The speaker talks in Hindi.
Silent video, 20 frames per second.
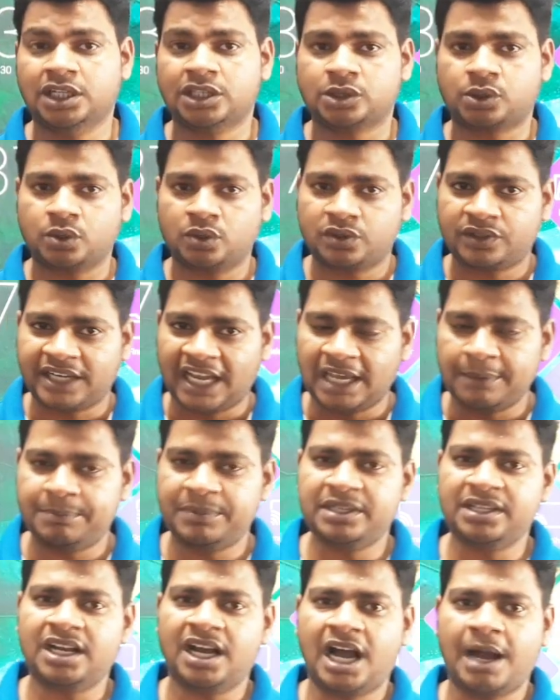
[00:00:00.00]
तो
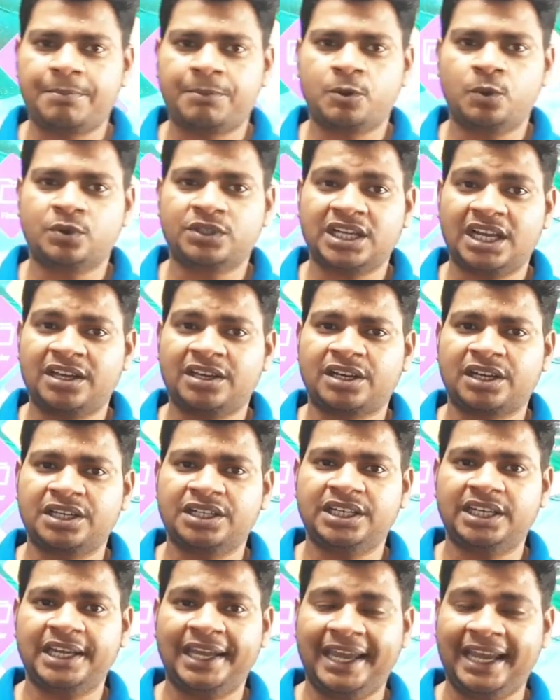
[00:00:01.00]
टाइपिंग आपको क्या करनी
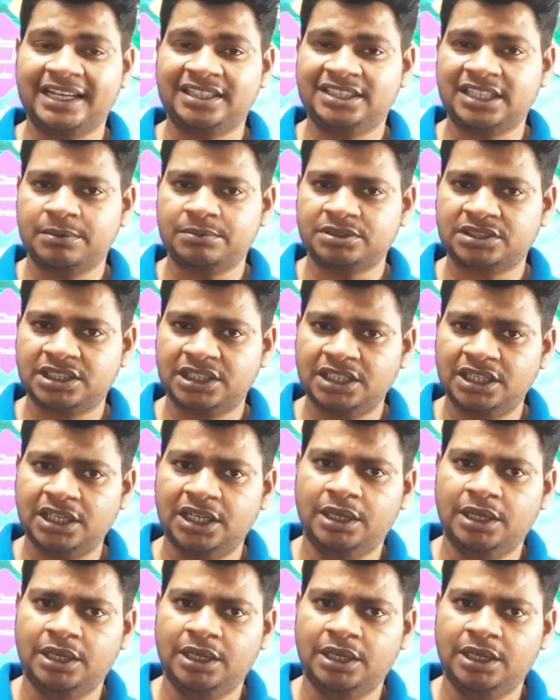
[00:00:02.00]
है एग्ज़ाम से